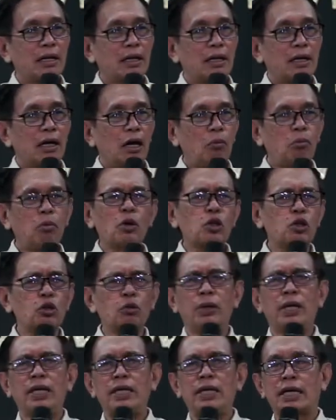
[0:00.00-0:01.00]
Of course,
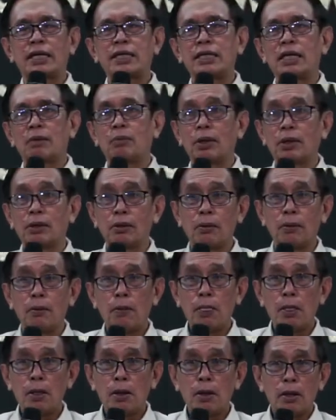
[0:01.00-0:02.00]
umiiyak siya, pero
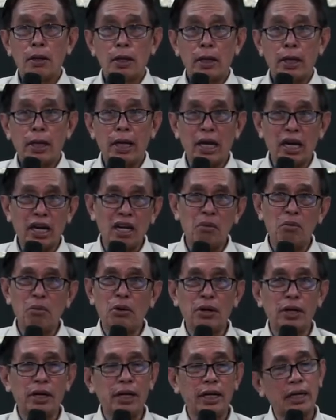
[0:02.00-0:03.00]
early
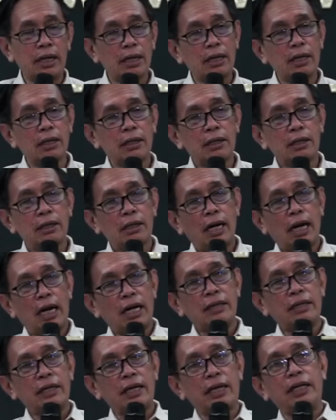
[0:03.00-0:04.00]
morning, ang
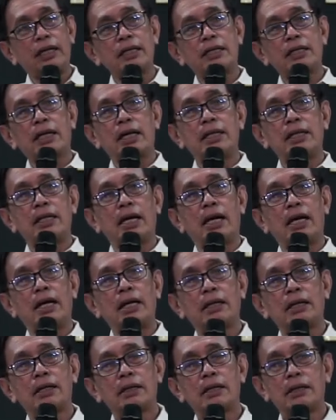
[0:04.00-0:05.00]
training sa kanya,
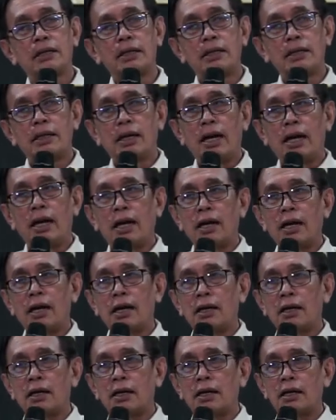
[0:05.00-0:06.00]
uh,
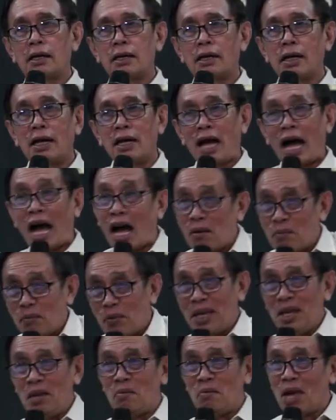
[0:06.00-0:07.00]

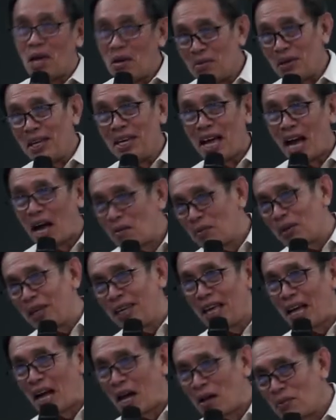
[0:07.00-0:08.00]
happy, baby? Happy?
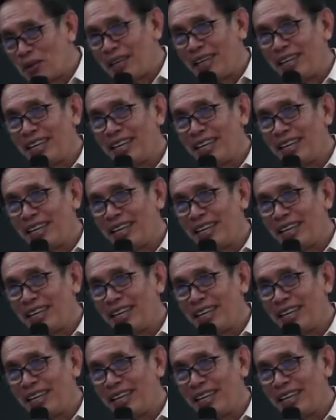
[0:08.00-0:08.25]
Happy?